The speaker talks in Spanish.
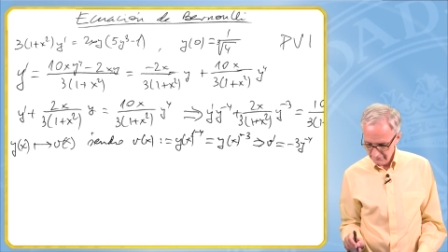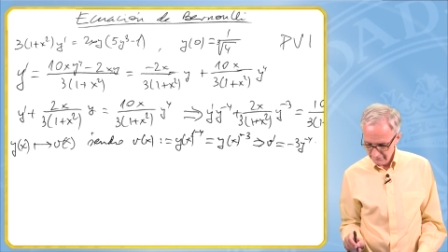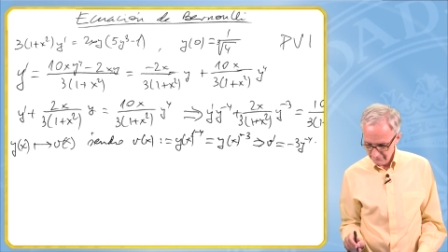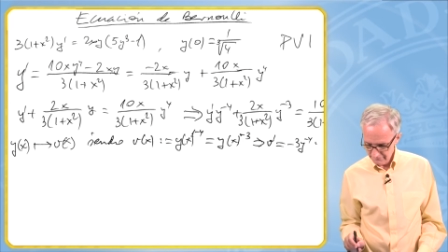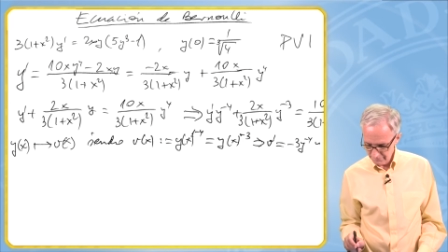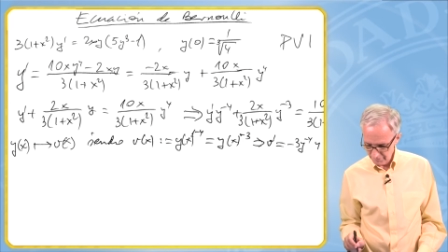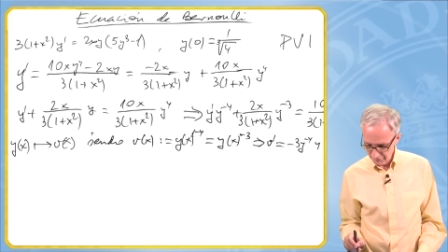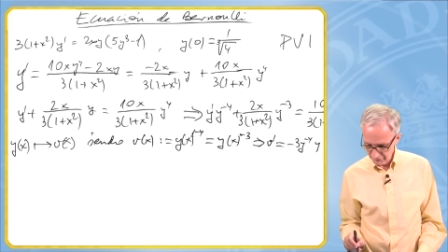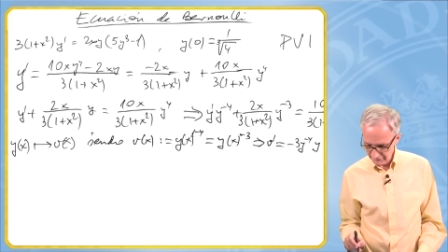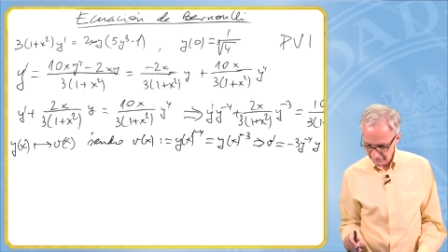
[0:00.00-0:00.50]

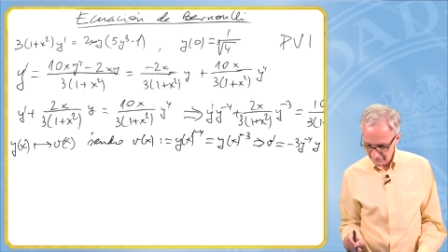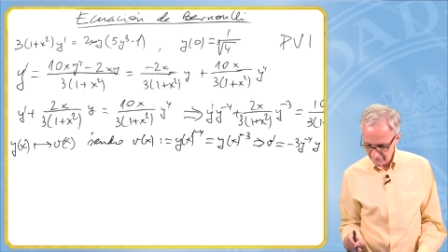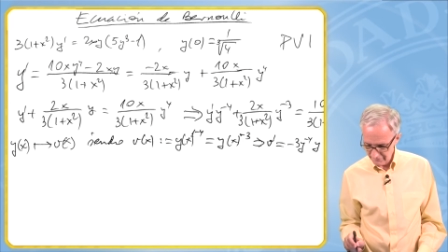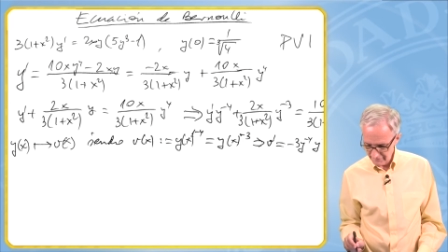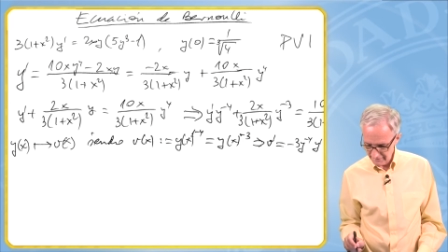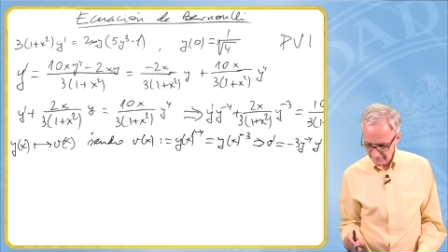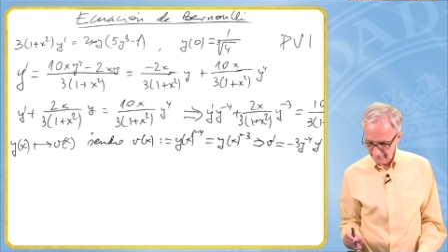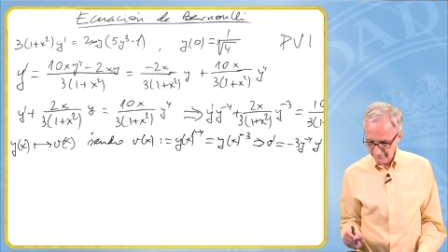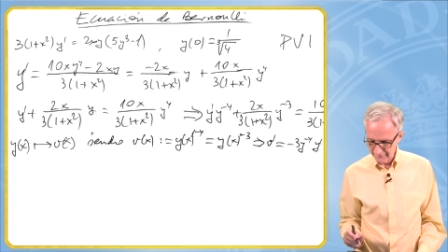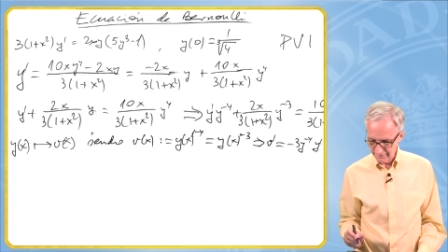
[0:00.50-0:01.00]
por
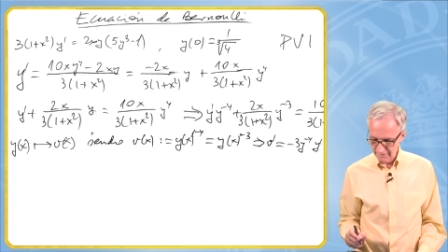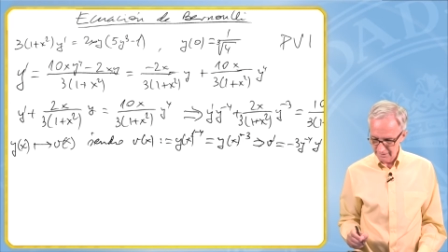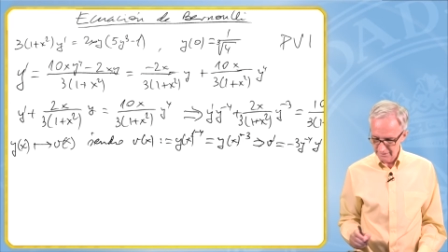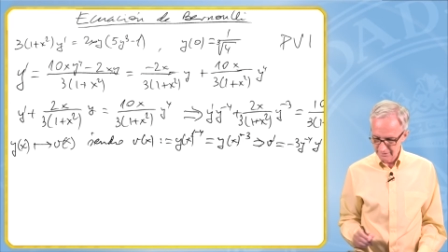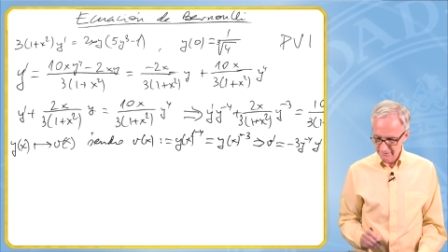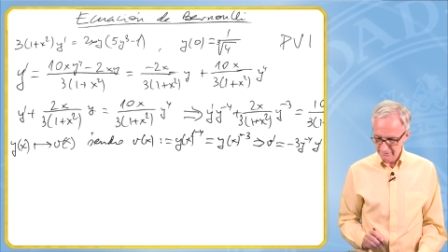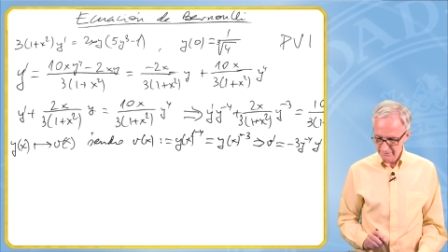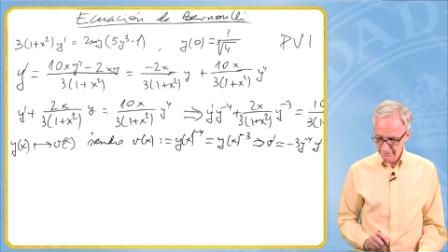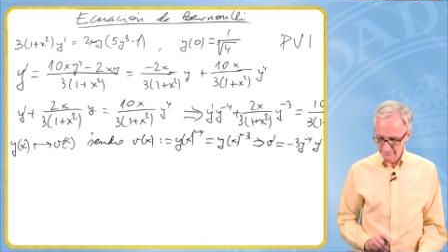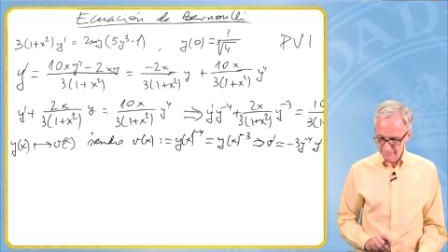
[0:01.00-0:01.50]
derivada de i,
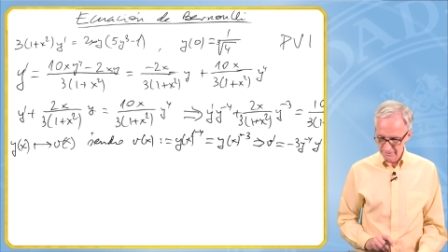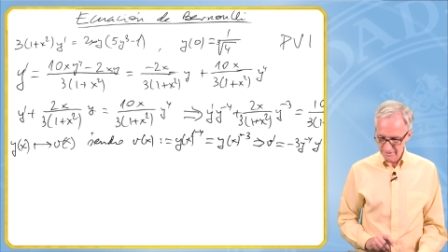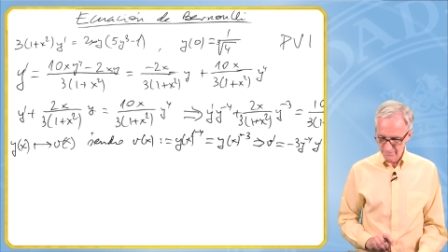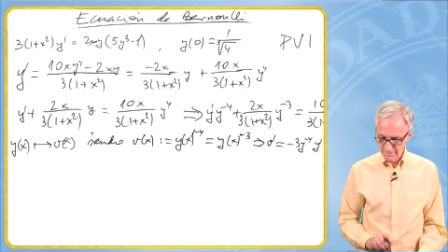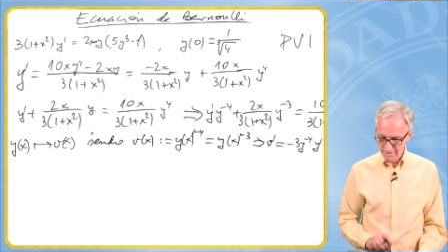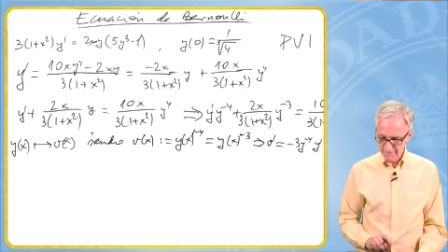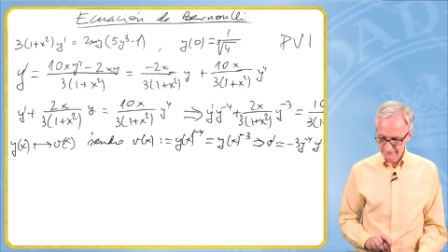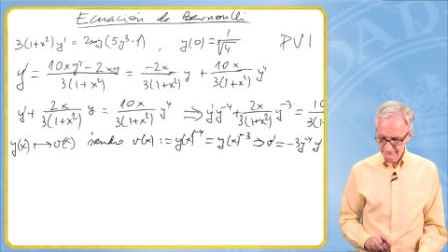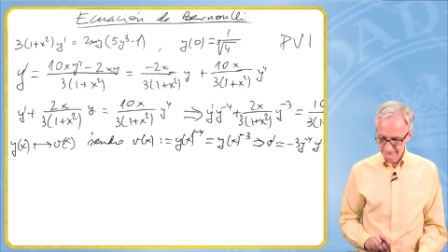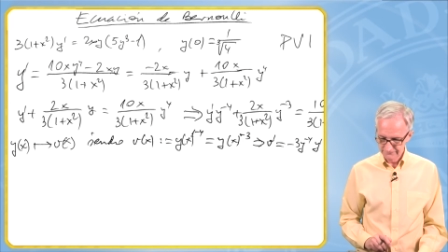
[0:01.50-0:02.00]
y
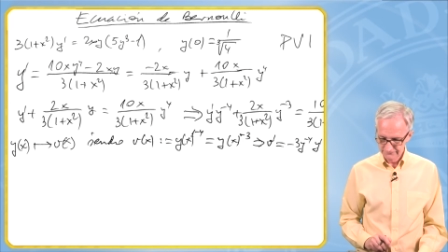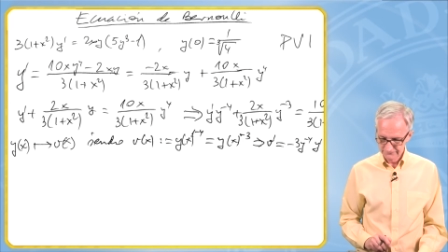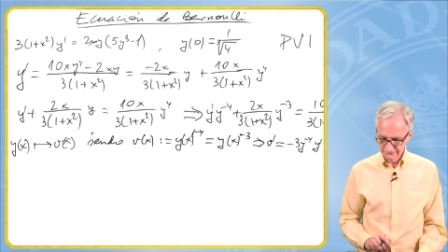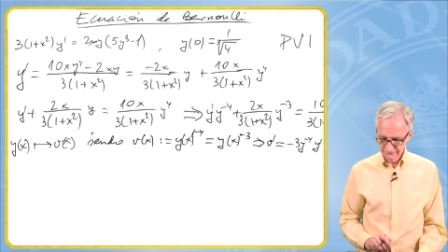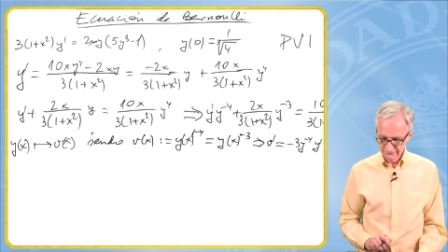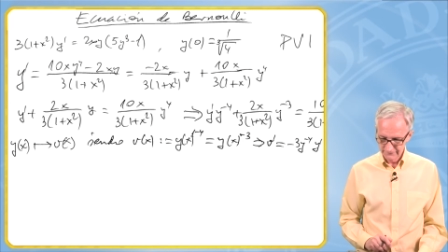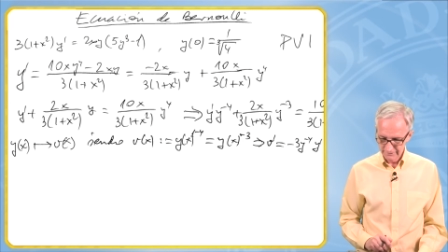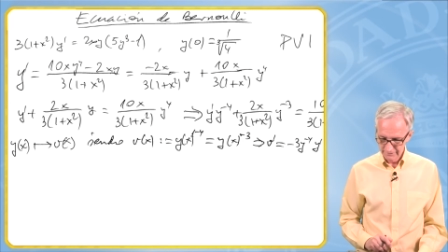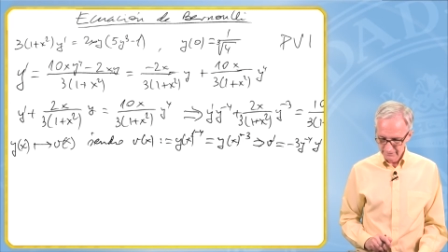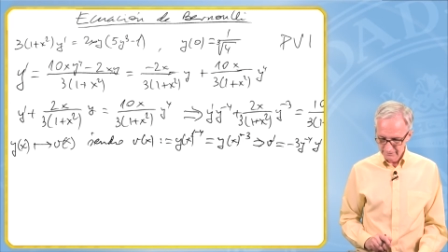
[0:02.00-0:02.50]
prima.
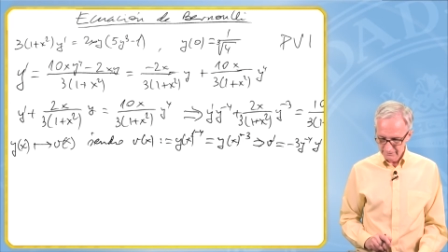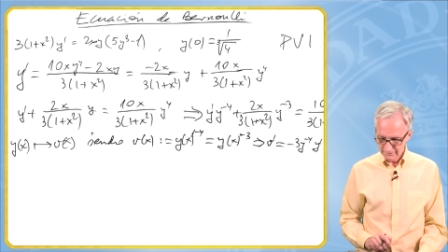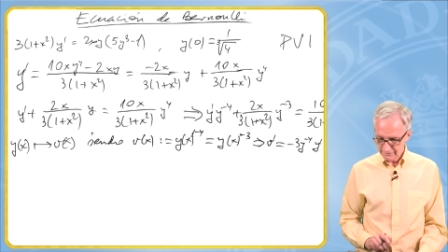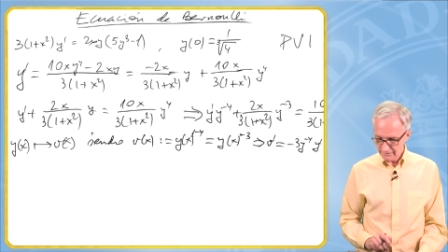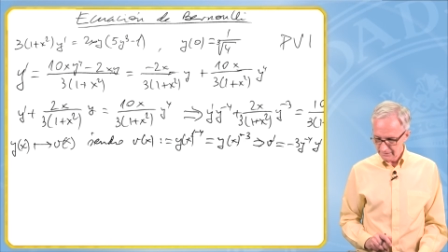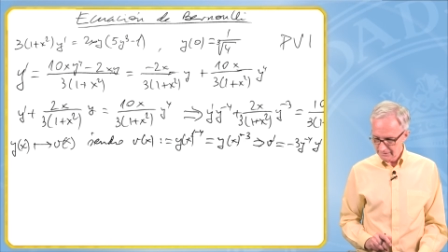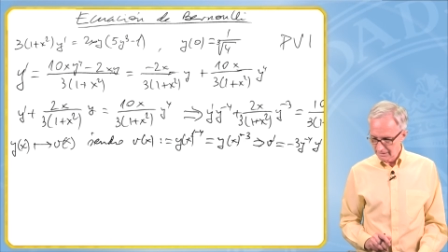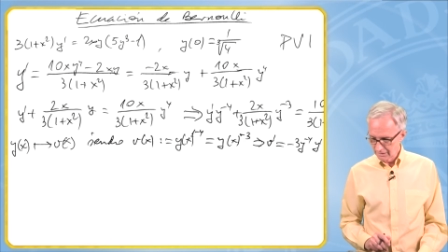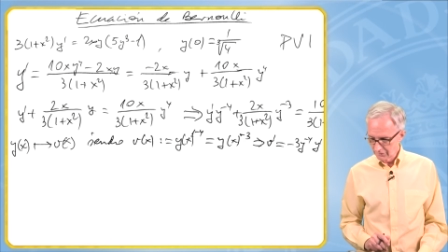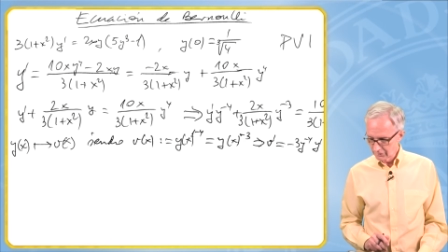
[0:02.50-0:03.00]

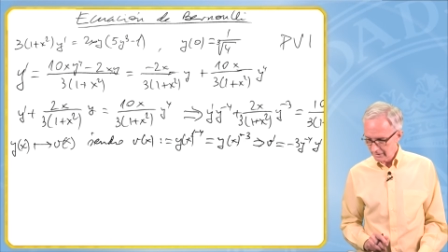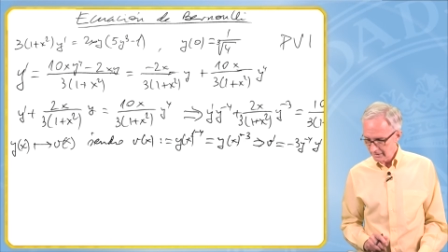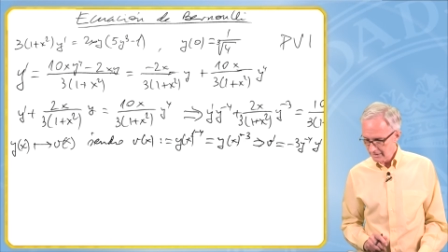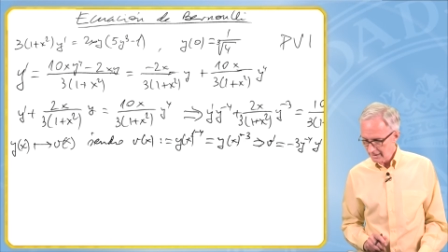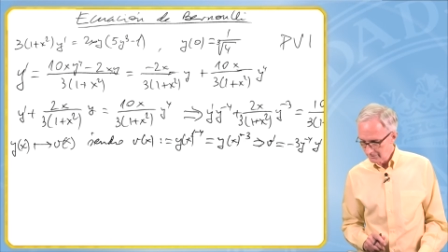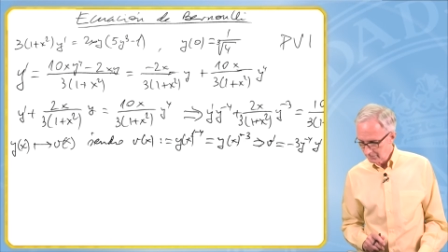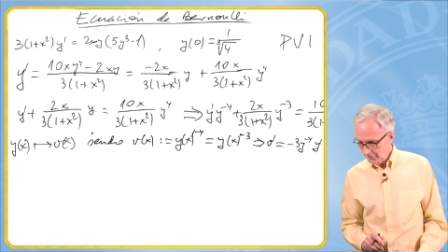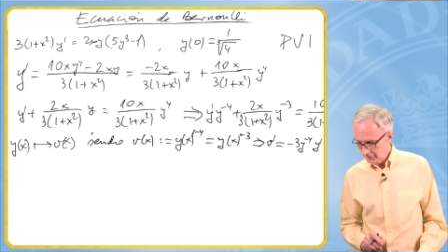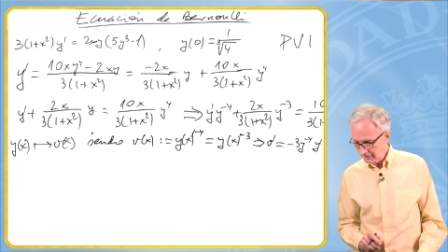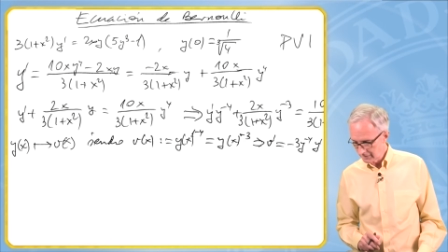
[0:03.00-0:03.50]
Y ahora
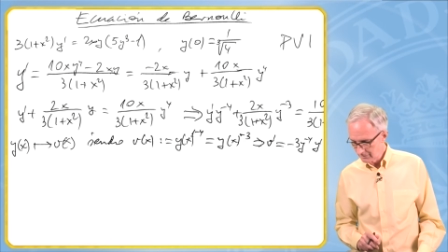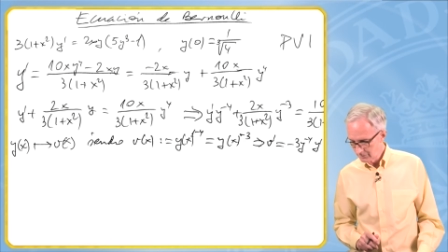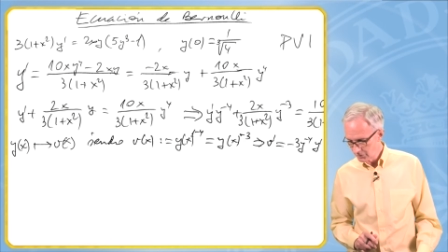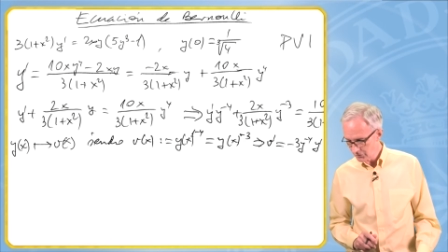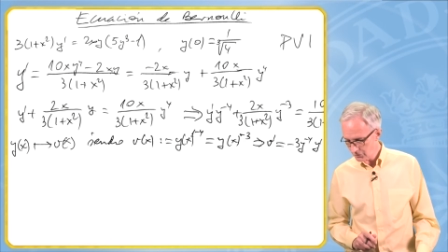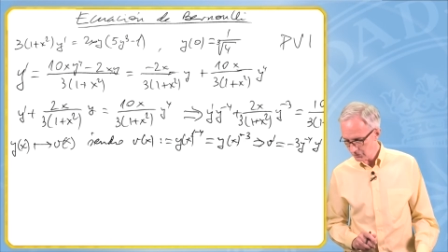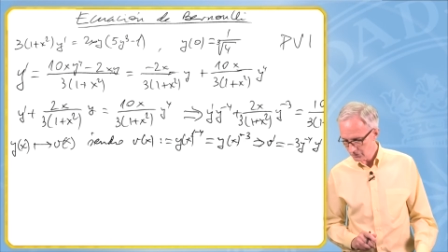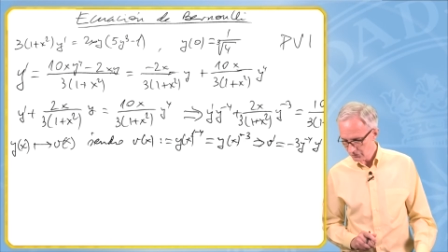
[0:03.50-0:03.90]
ya podemos